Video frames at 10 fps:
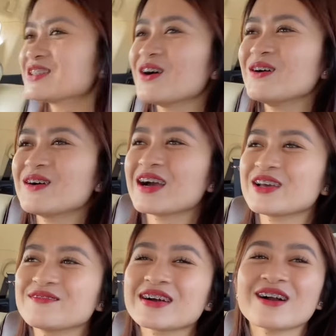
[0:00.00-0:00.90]
So,
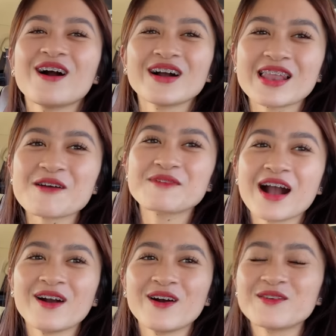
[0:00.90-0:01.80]
ngayon magko-collab
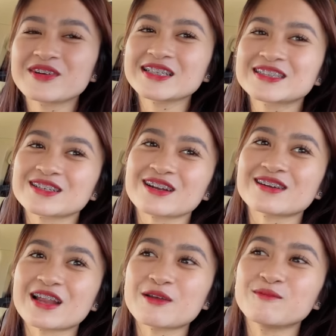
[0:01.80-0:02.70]
ako with Sir
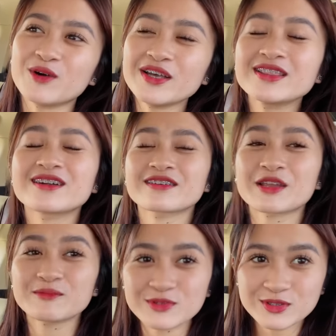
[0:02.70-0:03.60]
Raymond ng
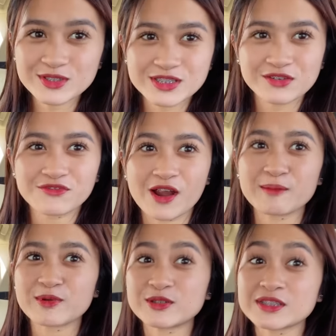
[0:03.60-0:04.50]
Raymundo G
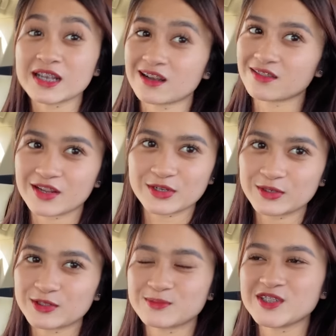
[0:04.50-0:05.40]
Farm. Go check out their
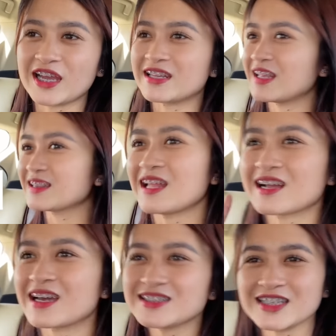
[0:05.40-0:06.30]
YouTube channel. And
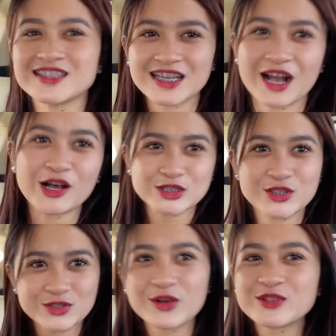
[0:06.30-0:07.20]
talagang i-check out
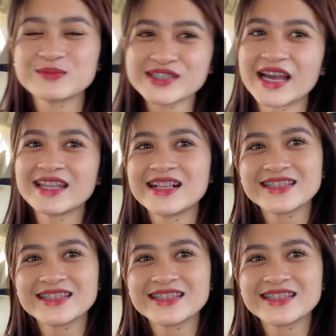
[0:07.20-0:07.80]
yung YouTube channel